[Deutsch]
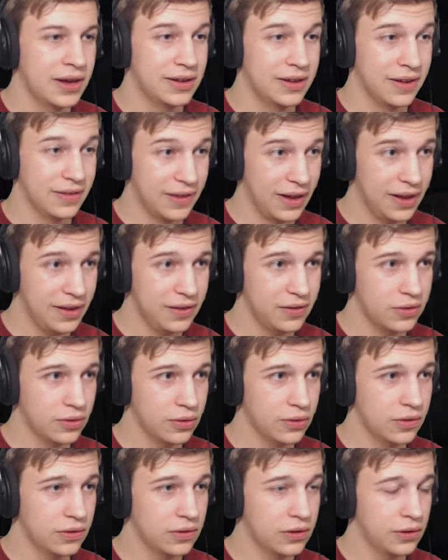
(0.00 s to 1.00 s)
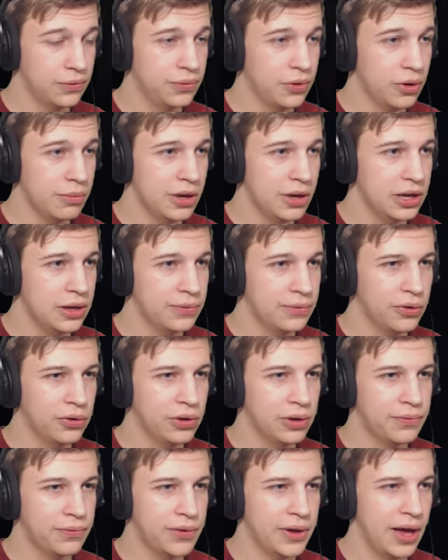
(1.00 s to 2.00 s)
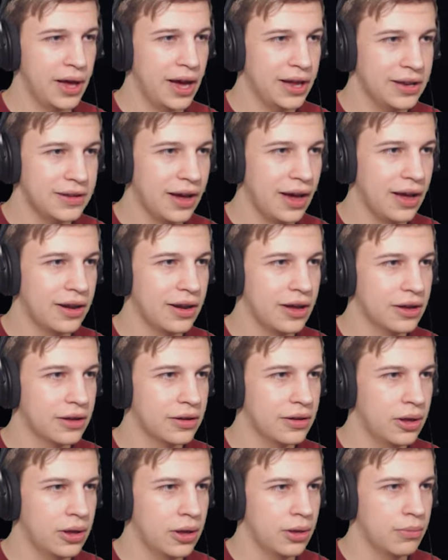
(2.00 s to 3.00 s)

Das heißt, unsere Firma lief ungefähr ein Jahr lang,